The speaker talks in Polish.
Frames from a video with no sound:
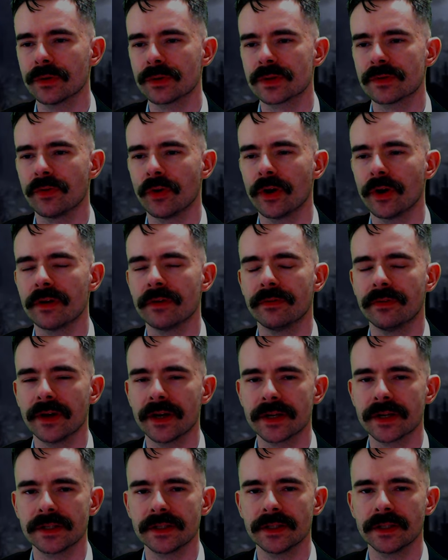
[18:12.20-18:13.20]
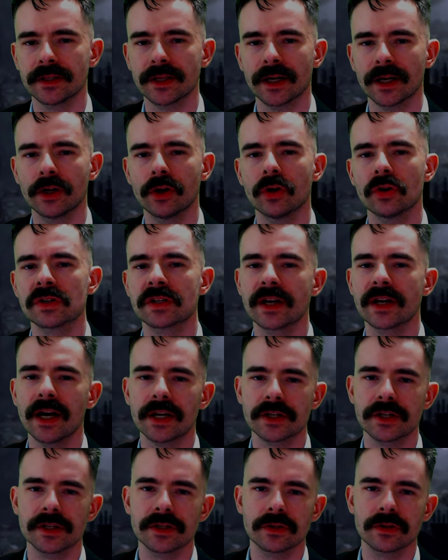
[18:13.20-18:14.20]
swojej wersji takich
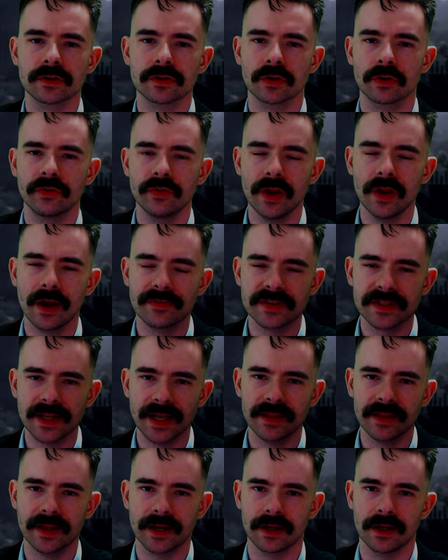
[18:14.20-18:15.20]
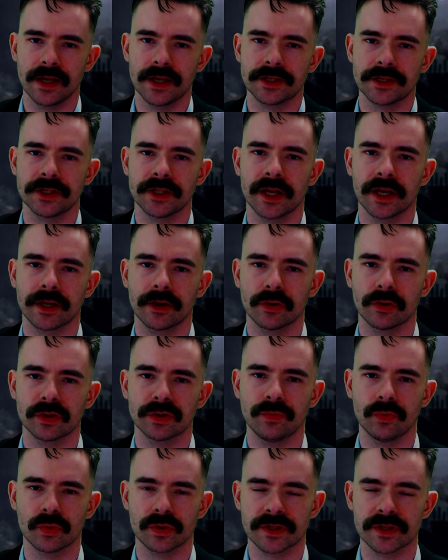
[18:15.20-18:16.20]
oskarżeń, co co chwila w Stanach leci na jakiegoś
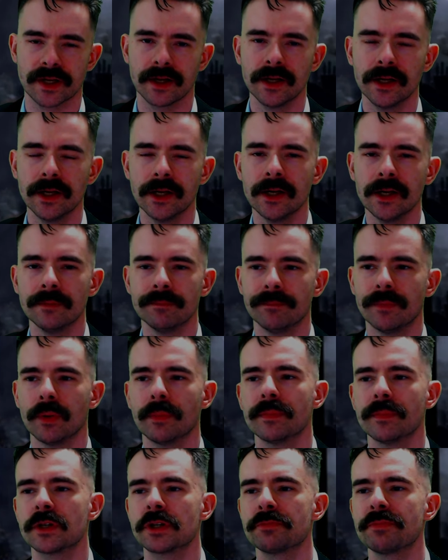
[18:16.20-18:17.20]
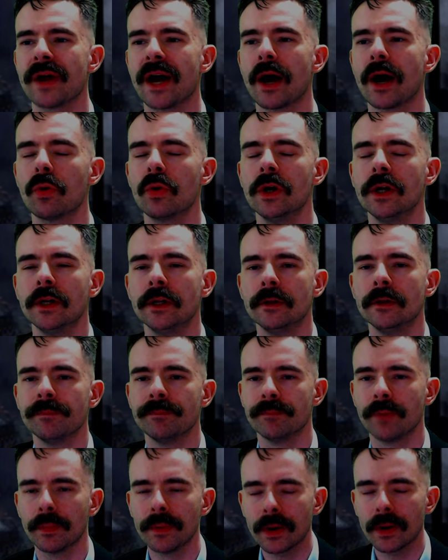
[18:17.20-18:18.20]
twórcę. Bo śmiał,
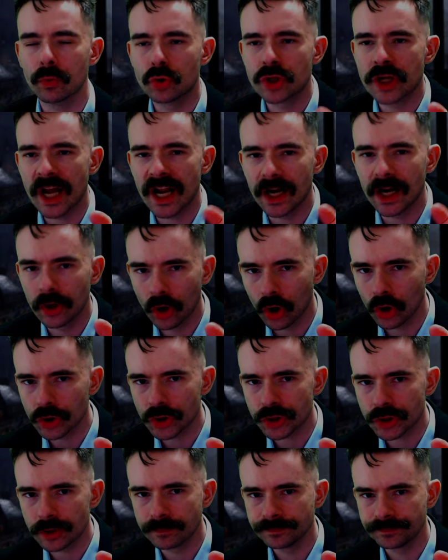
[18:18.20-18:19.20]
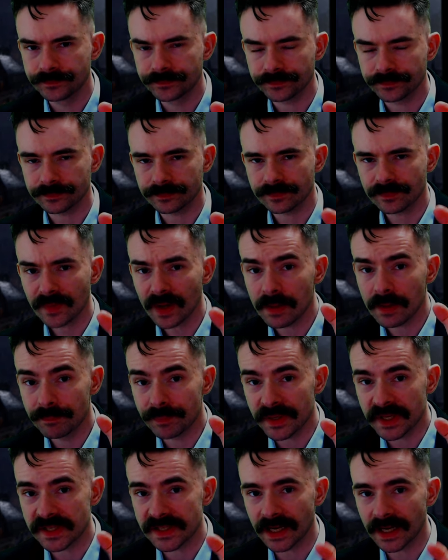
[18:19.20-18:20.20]
bo miał czelność
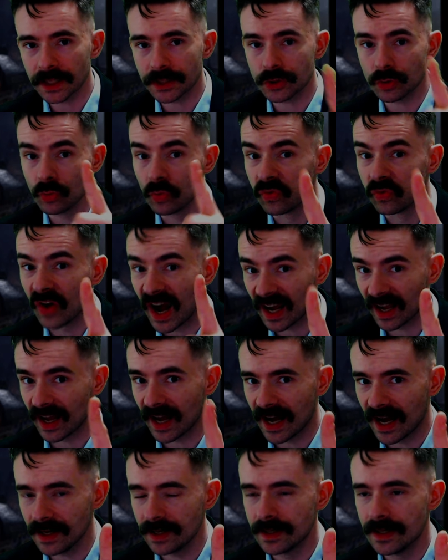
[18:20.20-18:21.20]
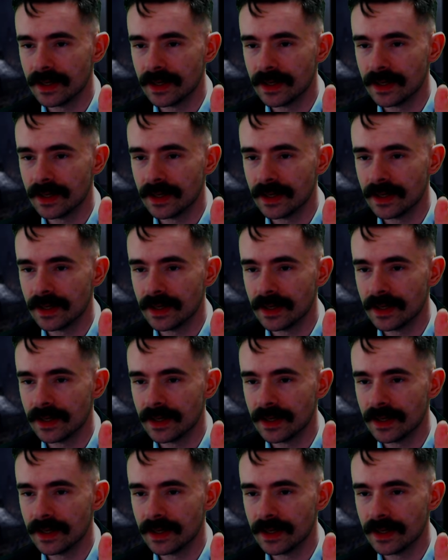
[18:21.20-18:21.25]
pisać, uwaga,